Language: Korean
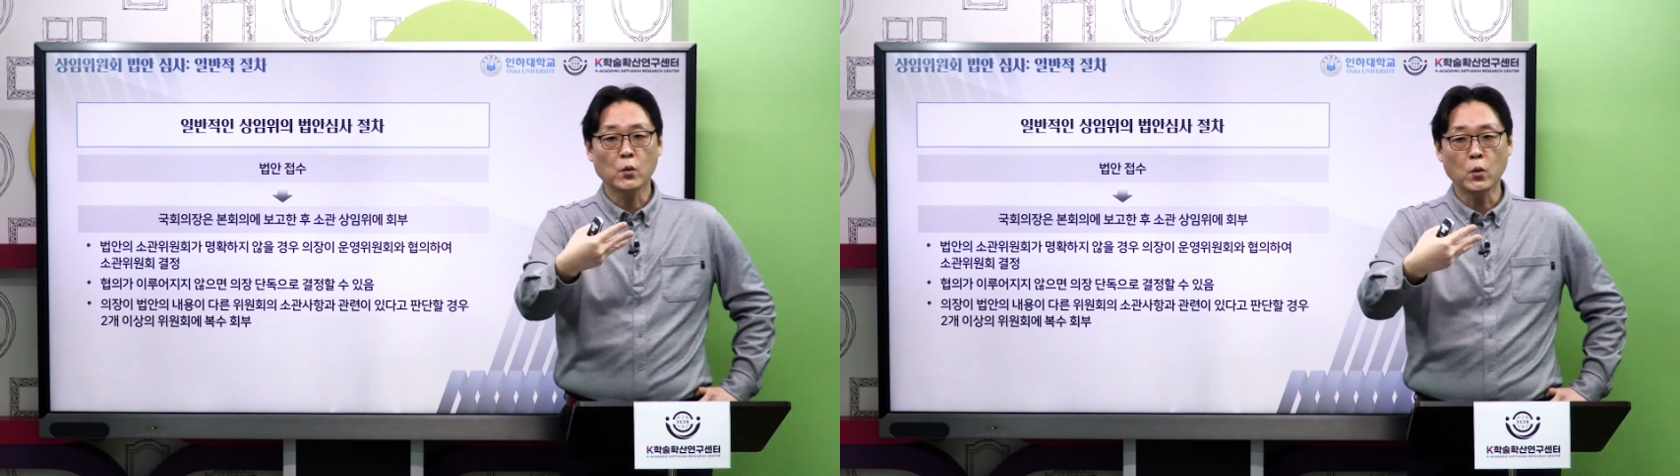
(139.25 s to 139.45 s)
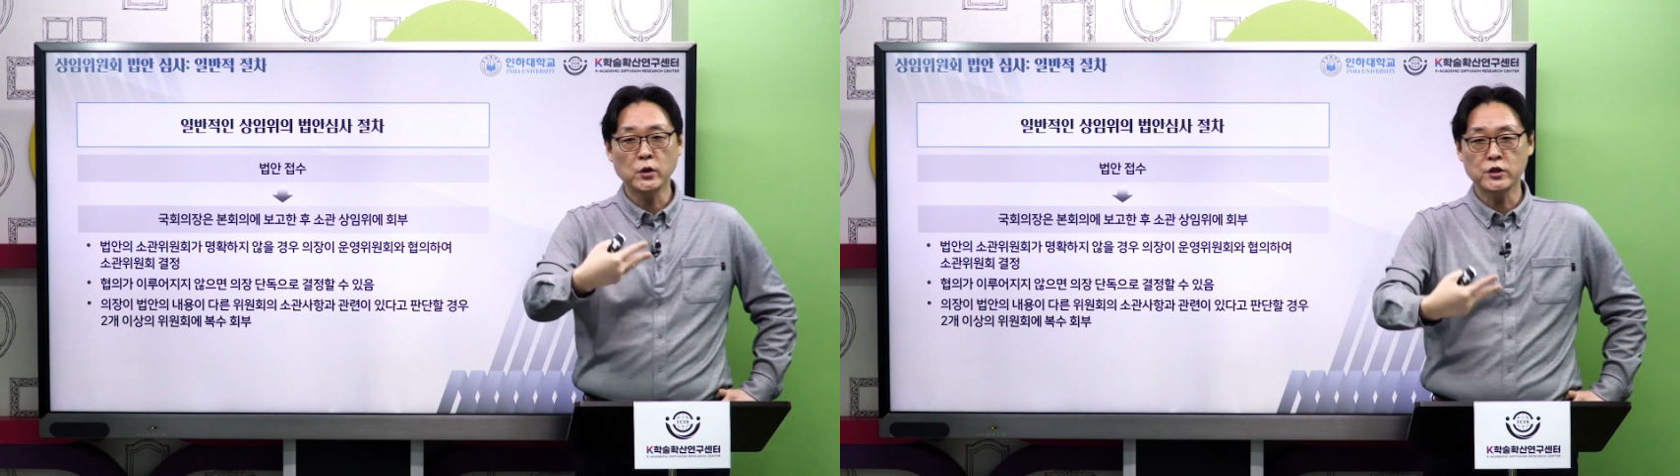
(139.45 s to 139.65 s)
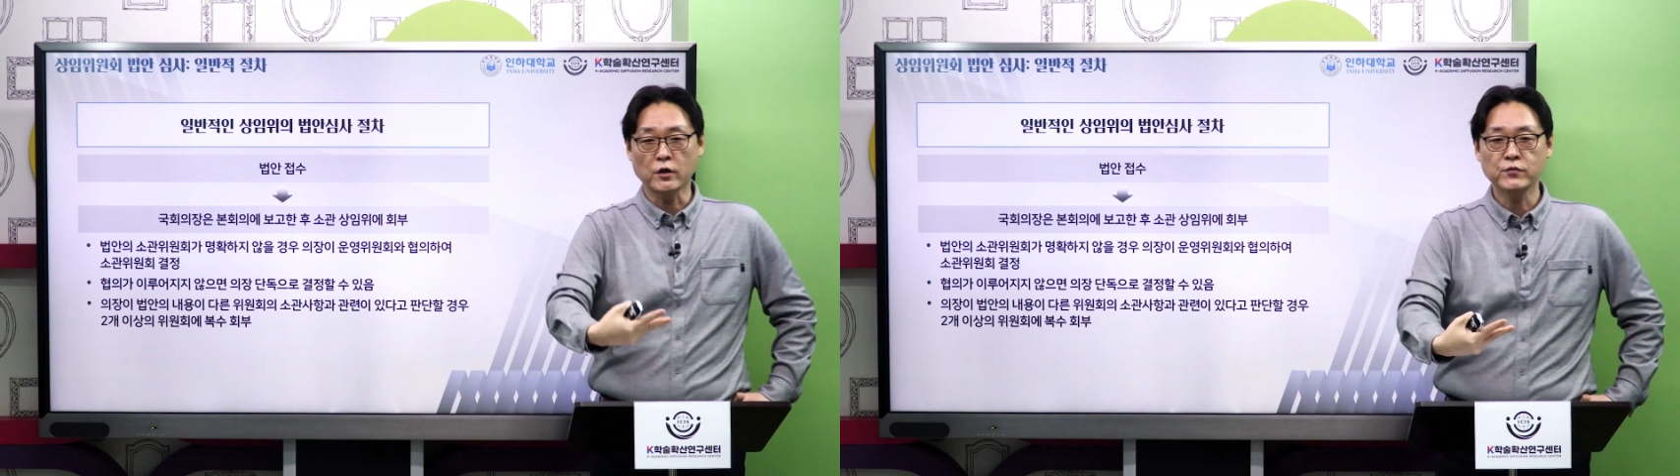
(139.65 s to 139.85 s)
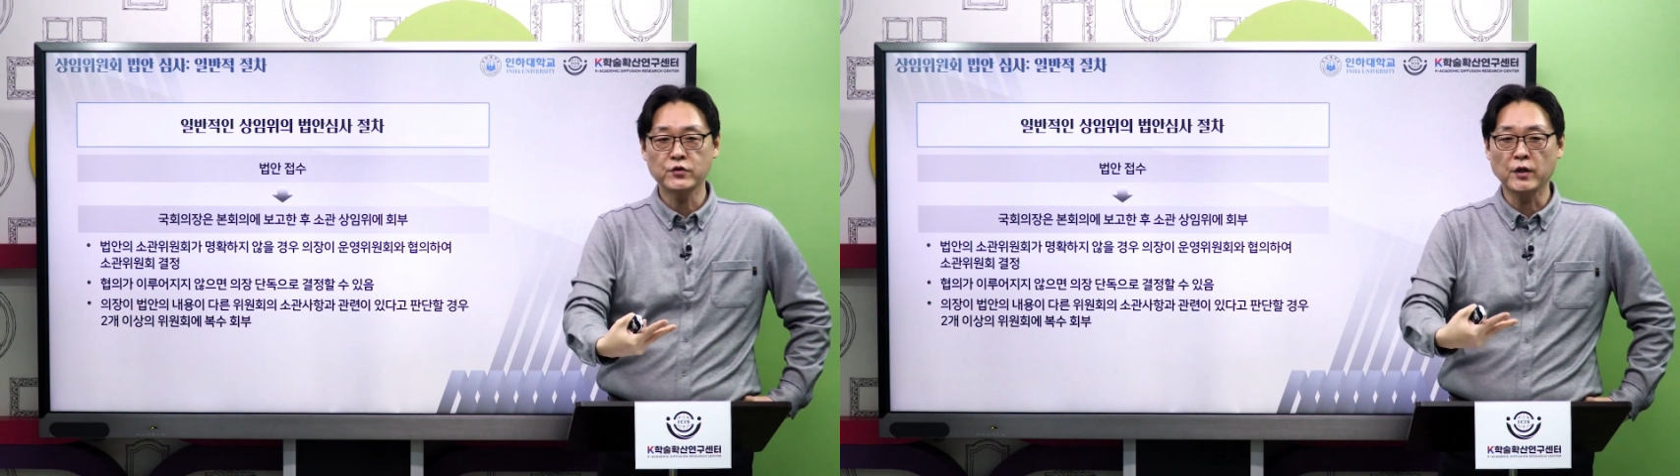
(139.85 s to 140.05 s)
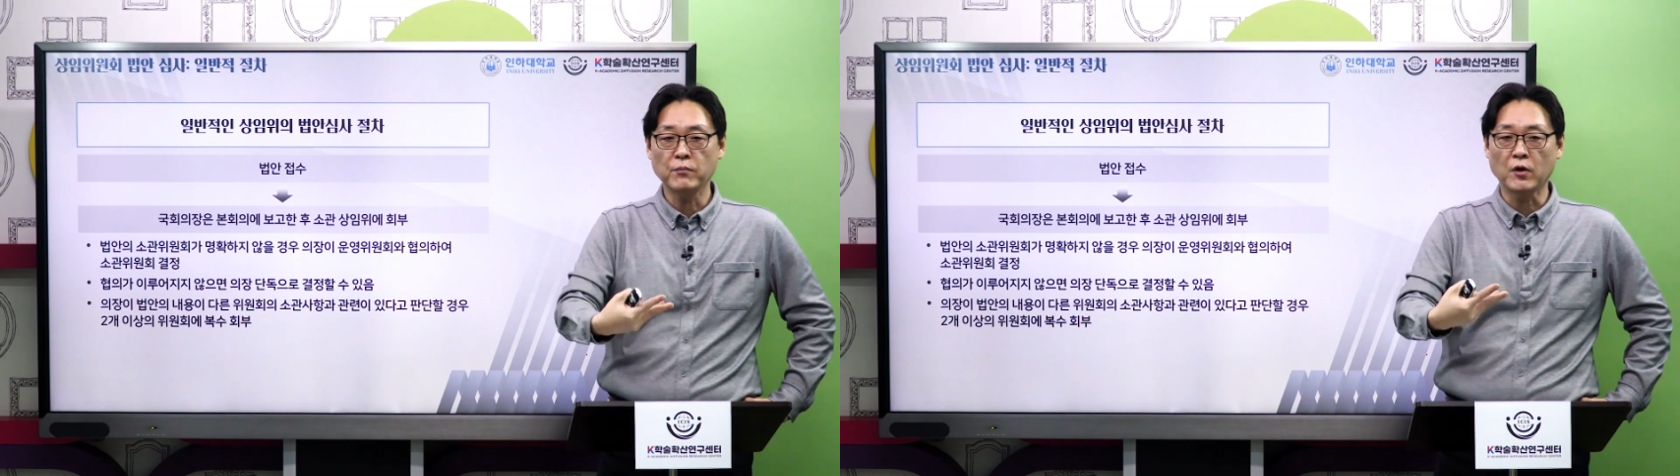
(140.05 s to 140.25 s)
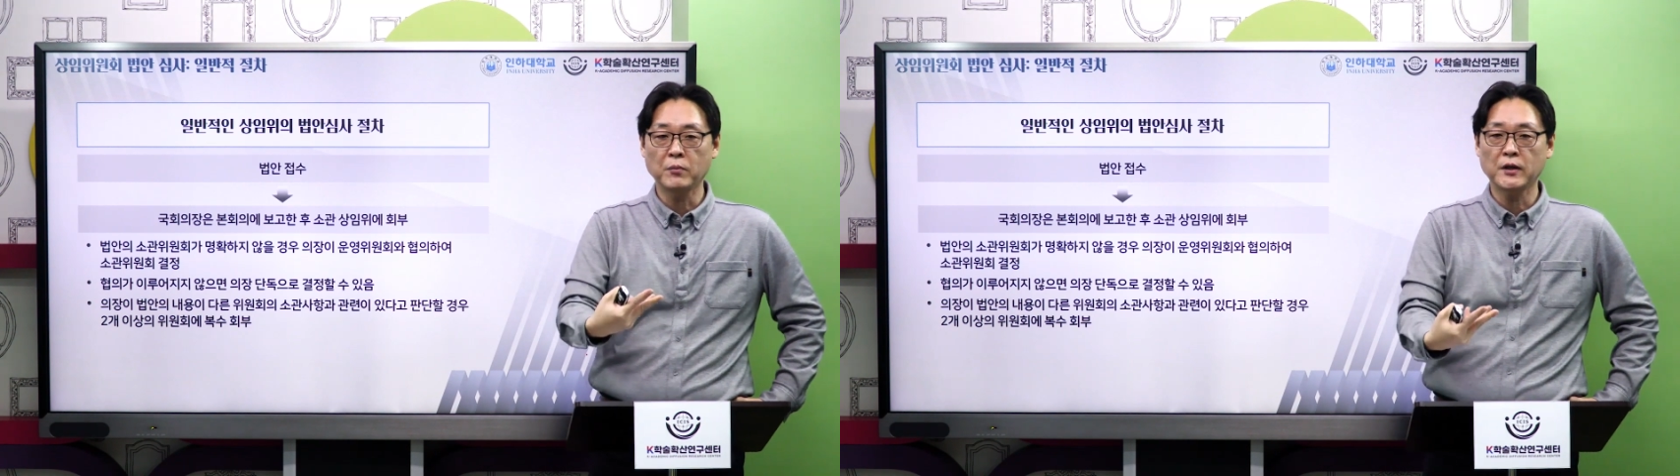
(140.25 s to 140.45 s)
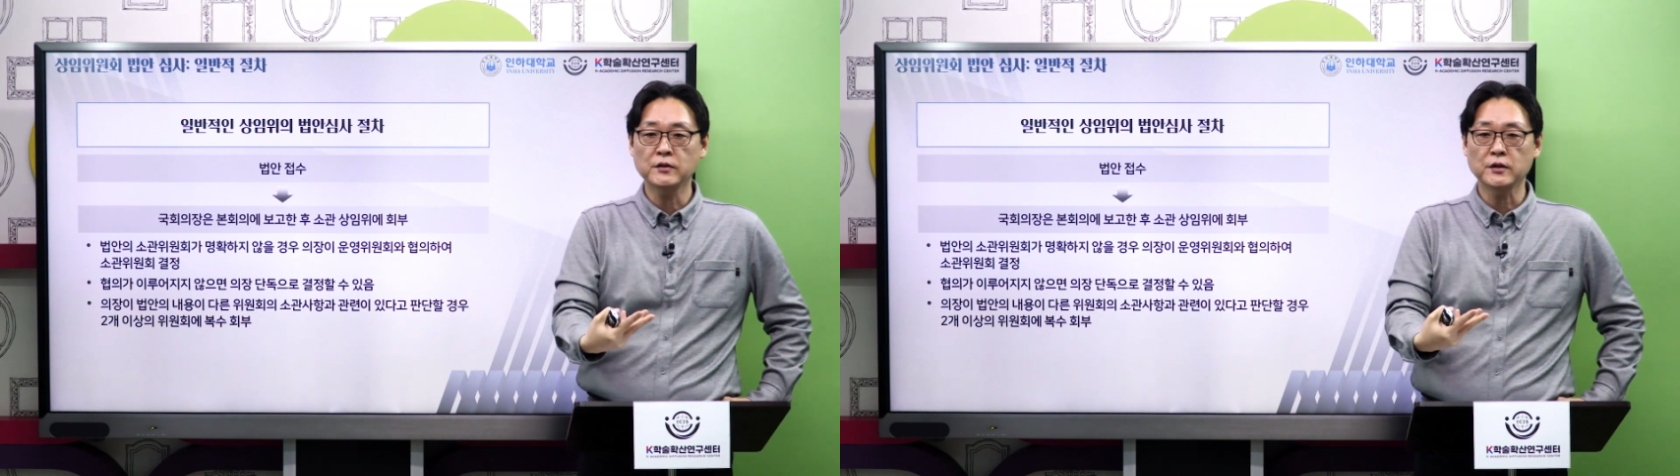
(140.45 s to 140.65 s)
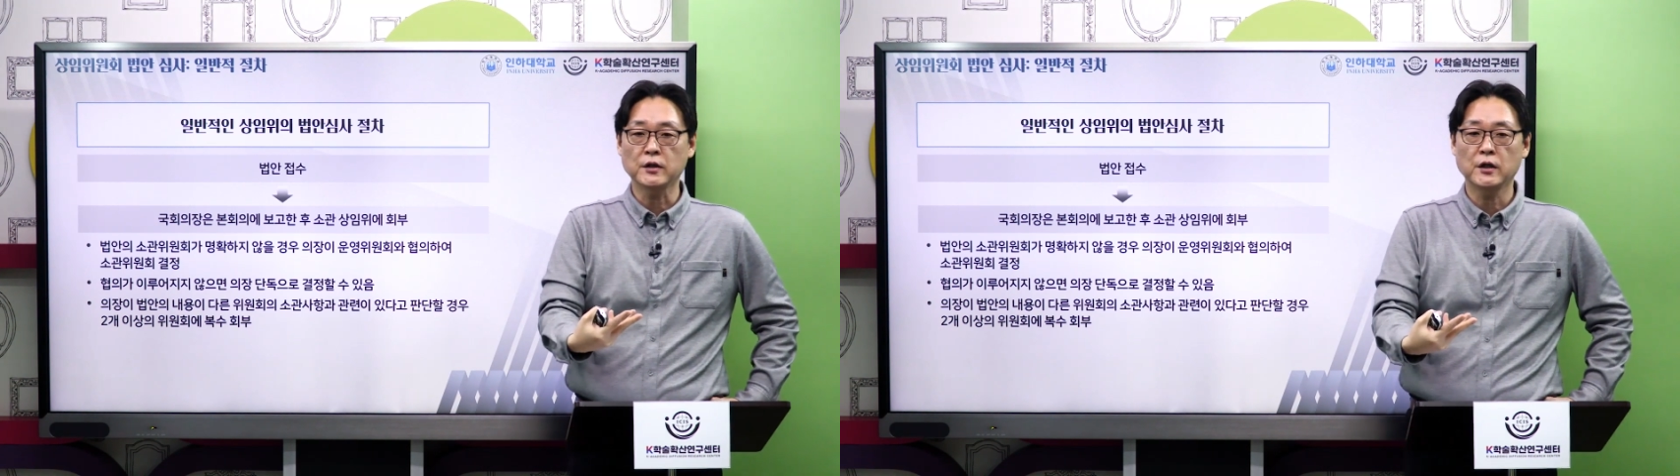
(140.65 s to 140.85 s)
그 이 접수된
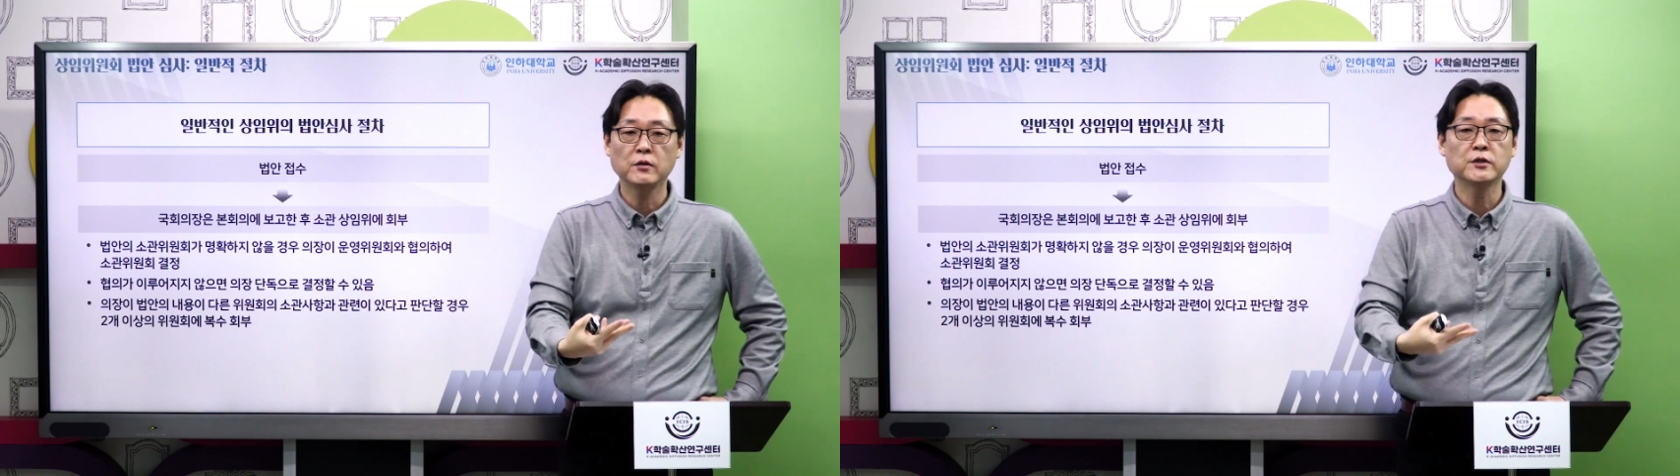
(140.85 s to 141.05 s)
법안들을